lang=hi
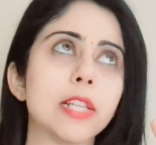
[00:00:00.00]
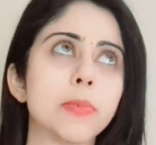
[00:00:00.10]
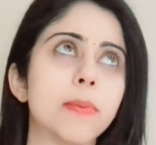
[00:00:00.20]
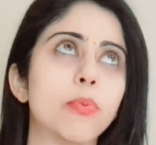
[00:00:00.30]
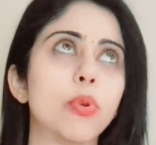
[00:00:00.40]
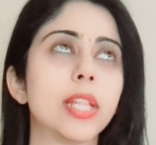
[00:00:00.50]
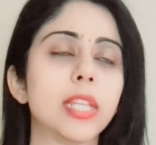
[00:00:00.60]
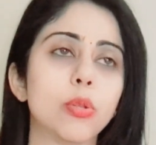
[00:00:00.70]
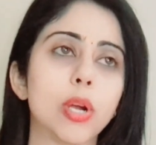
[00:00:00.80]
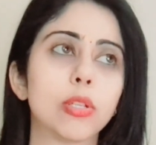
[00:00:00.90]
आज मैंने पूरा
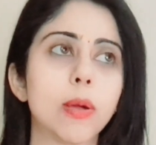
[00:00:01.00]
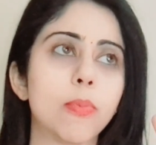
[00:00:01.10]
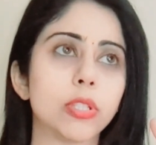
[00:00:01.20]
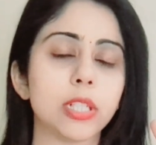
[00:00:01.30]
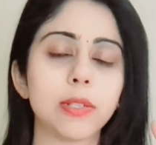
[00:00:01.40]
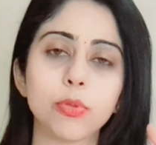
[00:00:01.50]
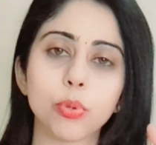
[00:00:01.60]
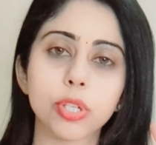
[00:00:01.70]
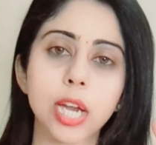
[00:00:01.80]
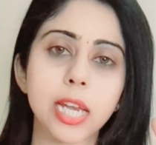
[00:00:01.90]
दिन थोड़ा थोड़ा पॉजिटिव
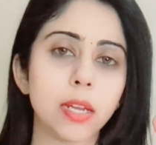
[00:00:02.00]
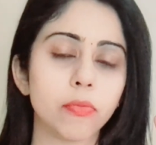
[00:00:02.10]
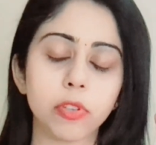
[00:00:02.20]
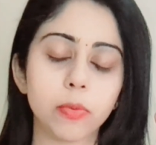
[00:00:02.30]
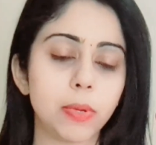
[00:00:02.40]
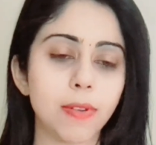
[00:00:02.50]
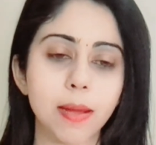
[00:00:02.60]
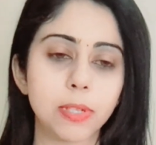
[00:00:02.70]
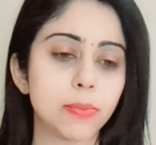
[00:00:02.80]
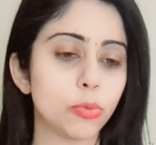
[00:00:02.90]
सोचा लेकिन फिर भी
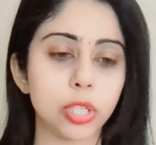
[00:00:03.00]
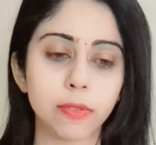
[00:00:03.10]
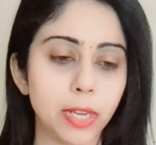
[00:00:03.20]
वापस मुझे